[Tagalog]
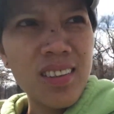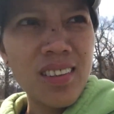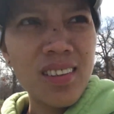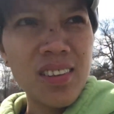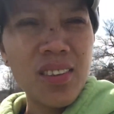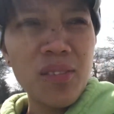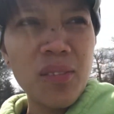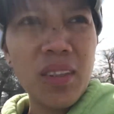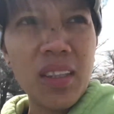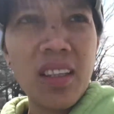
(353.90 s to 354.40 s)

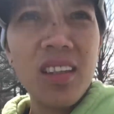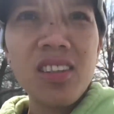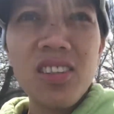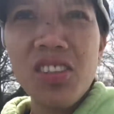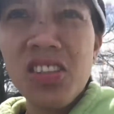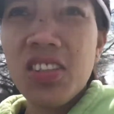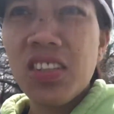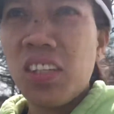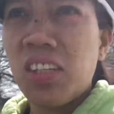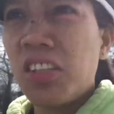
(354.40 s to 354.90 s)
So
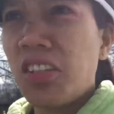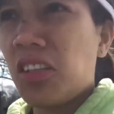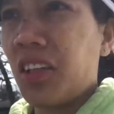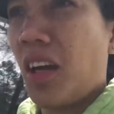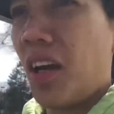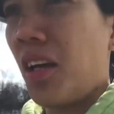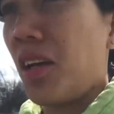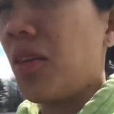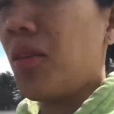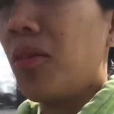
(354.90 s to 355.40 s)
mag-exercise
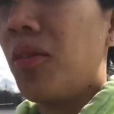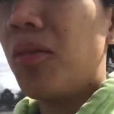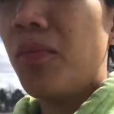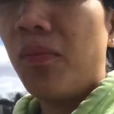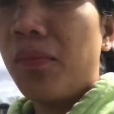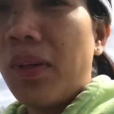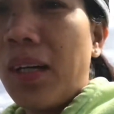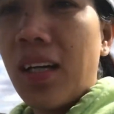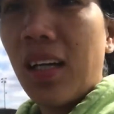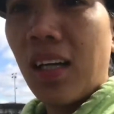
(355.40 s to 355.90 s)
tayo
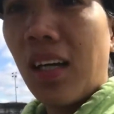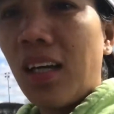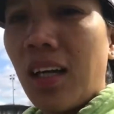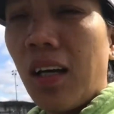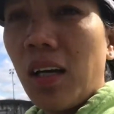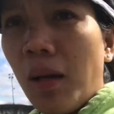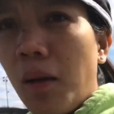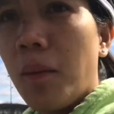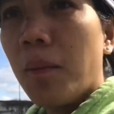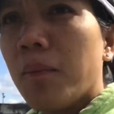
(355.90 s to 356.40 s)
para